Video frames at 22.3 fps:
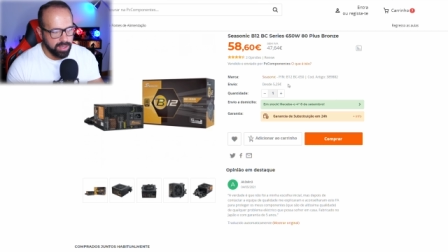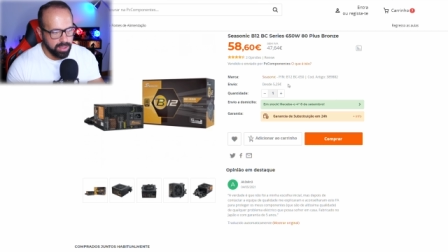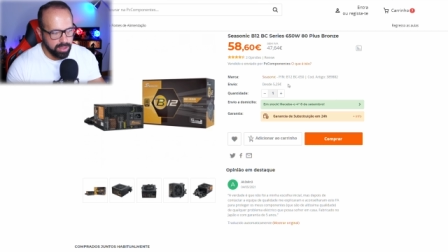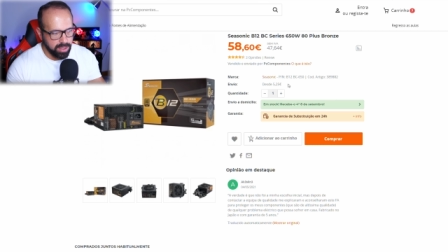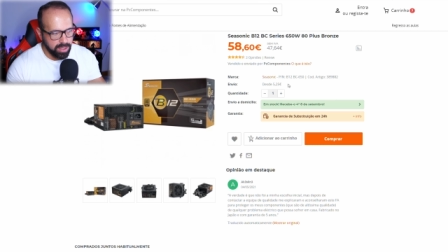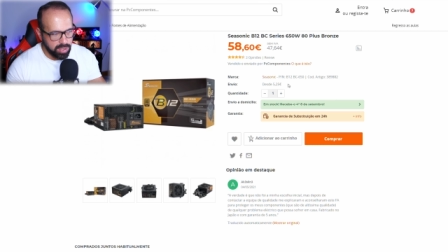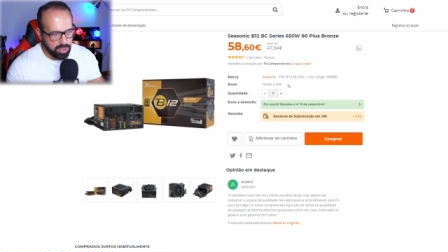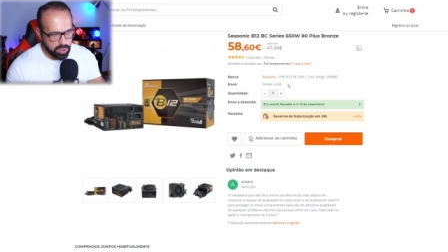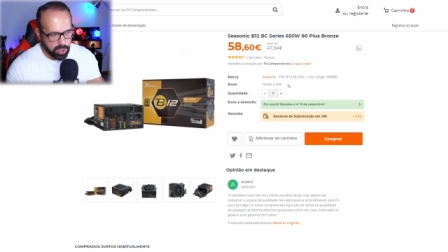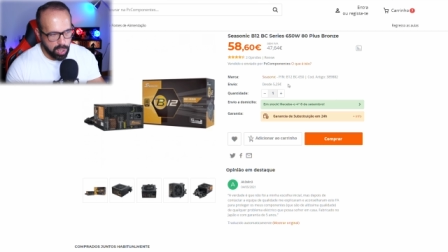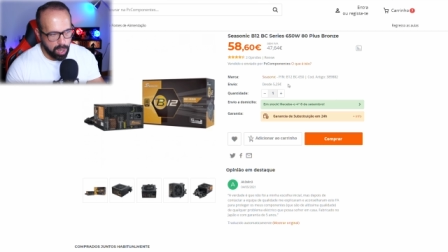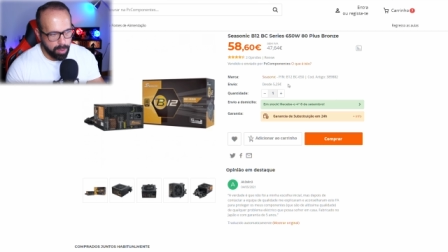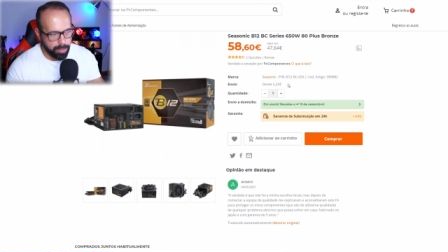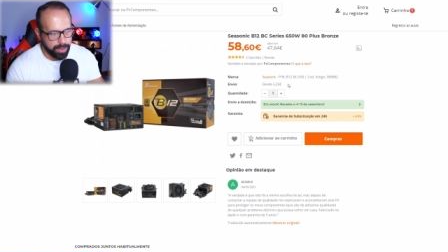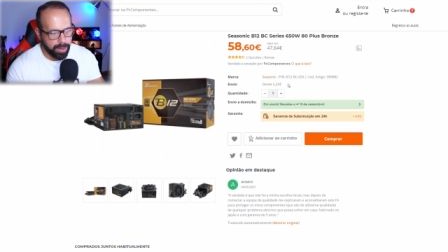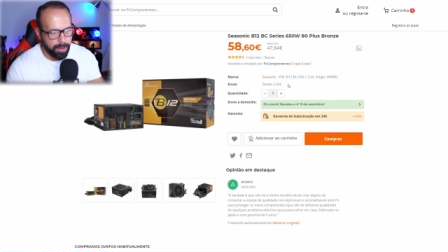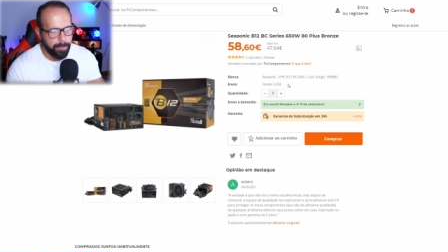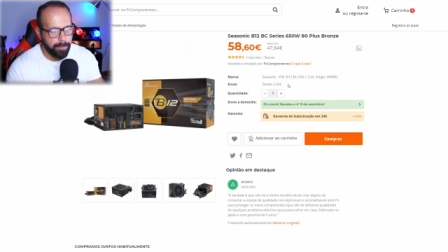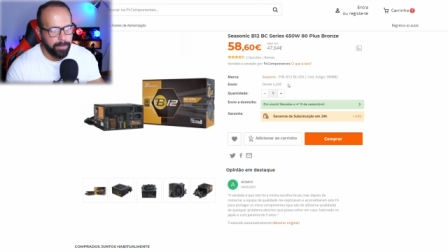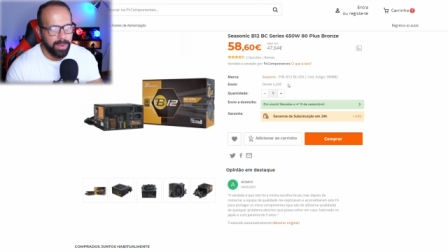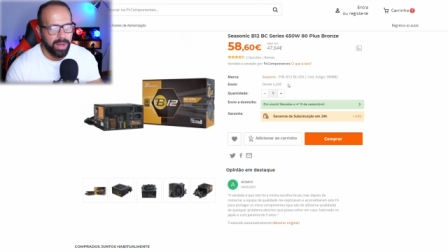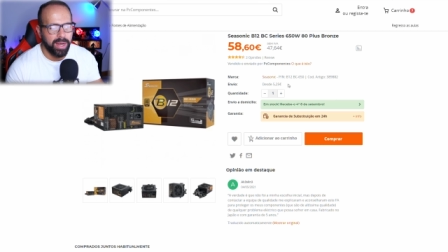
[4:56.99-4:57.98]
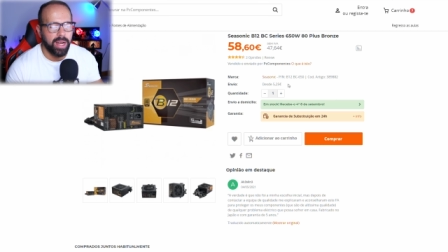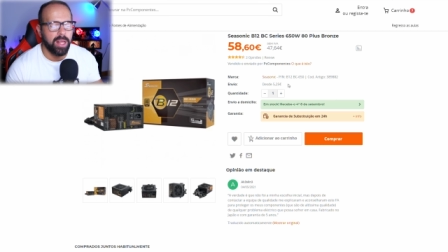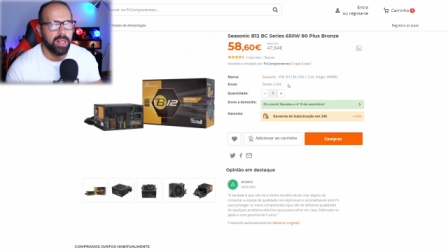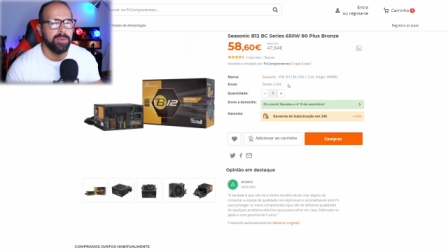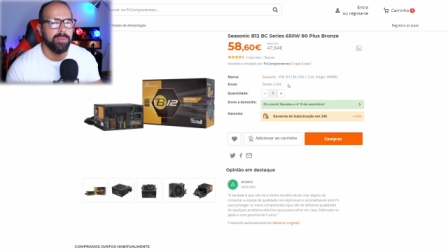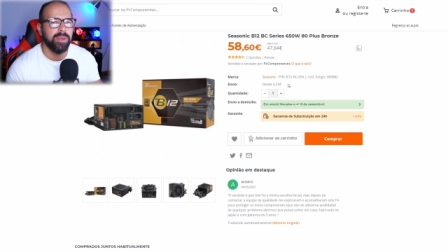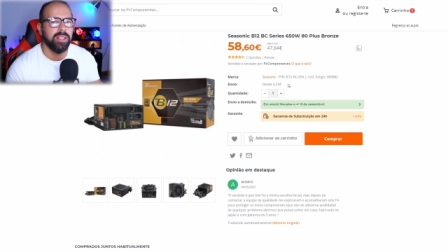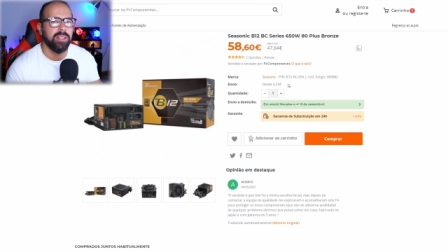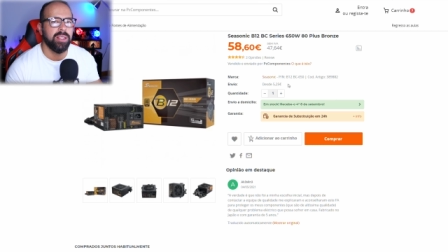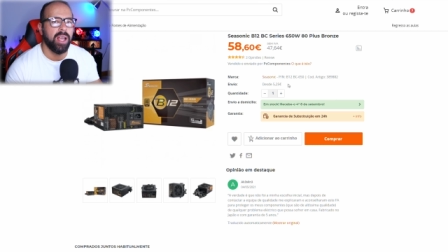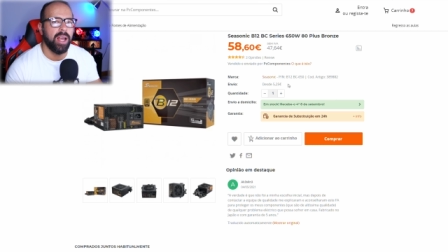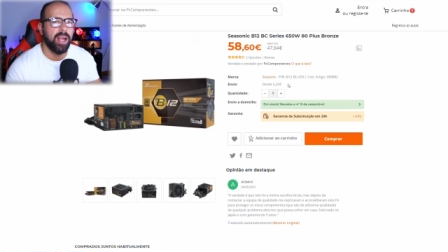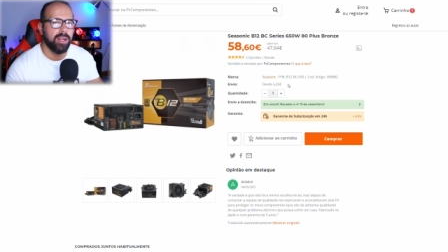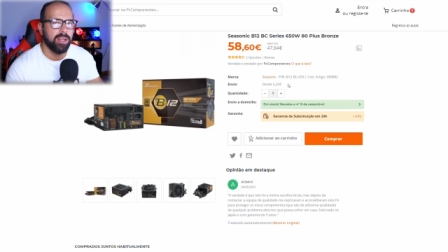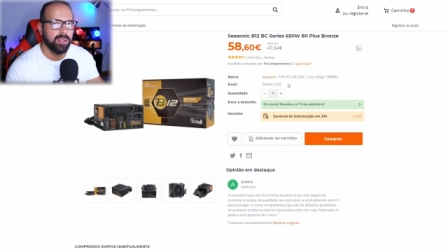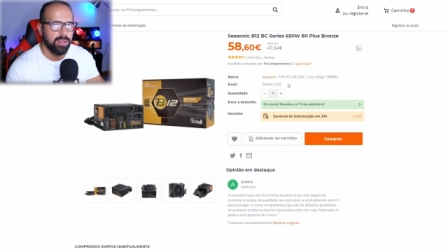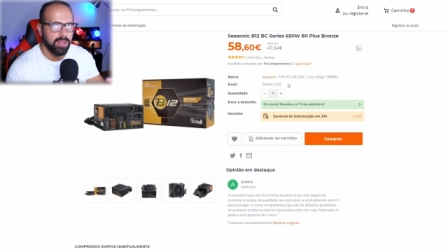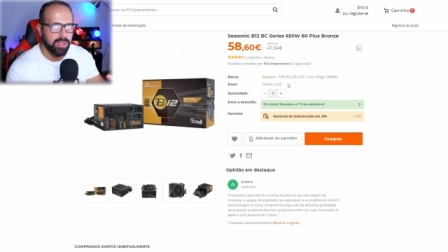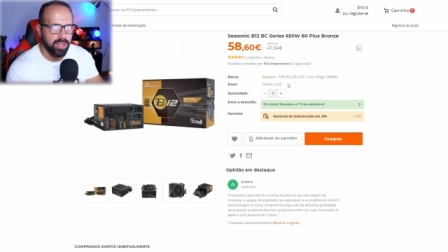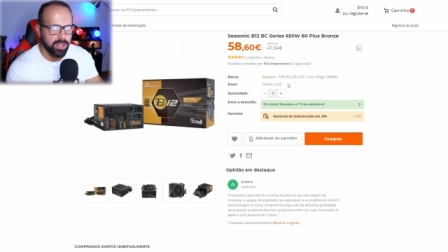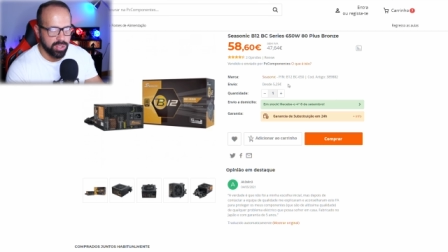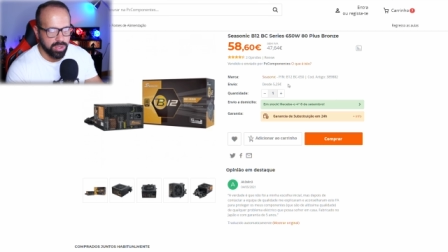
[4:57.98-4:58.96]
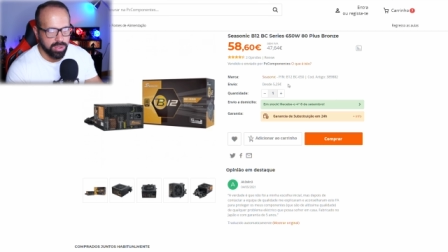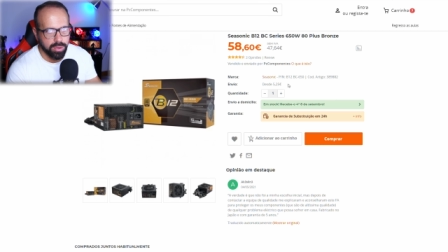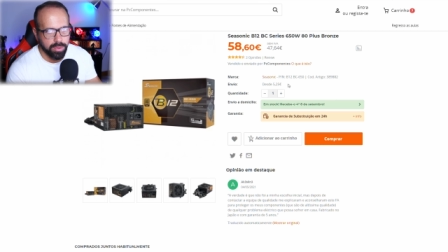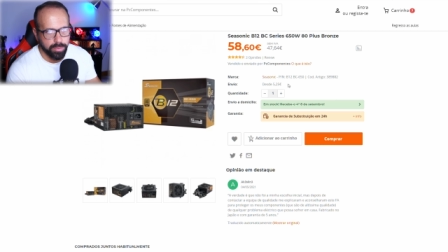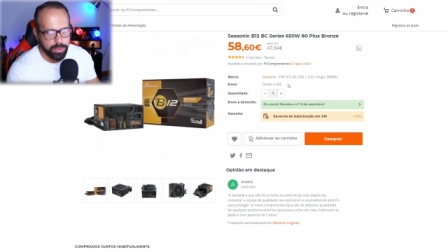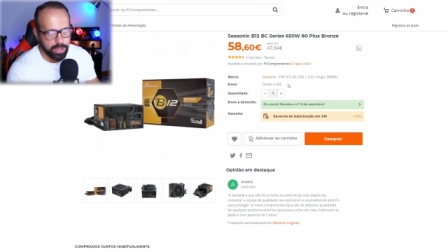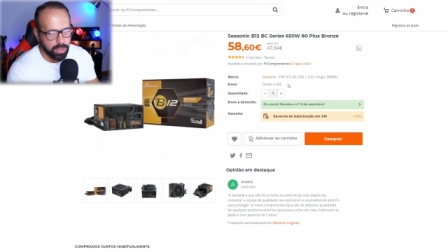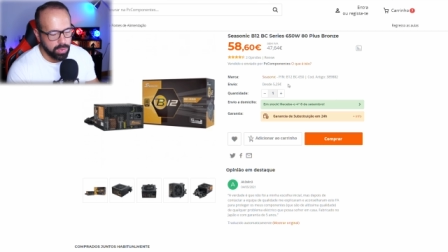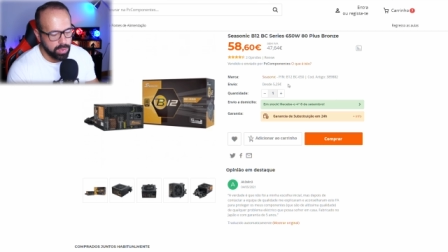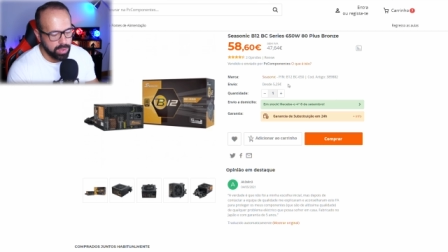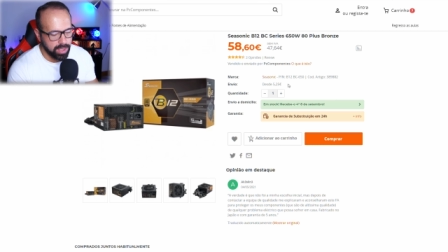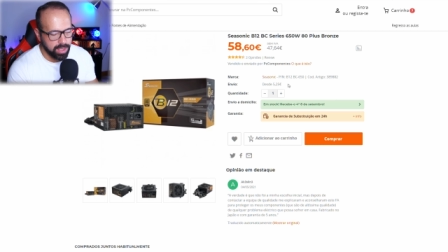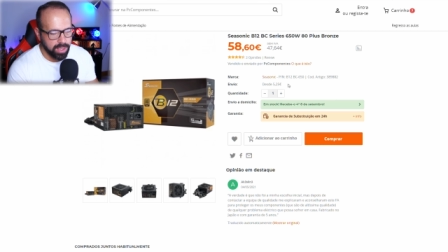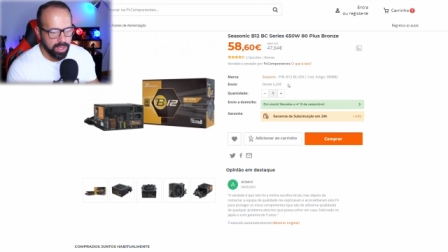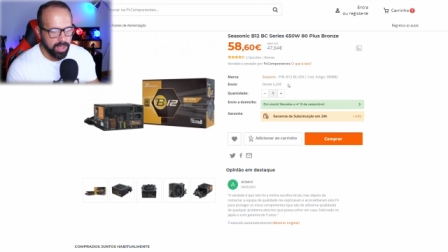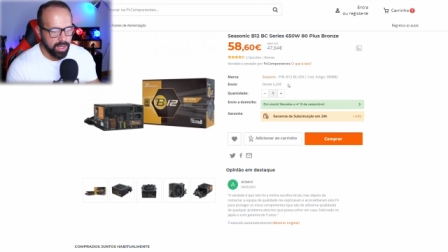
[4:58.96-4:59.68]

e sobra para alimentar este computador.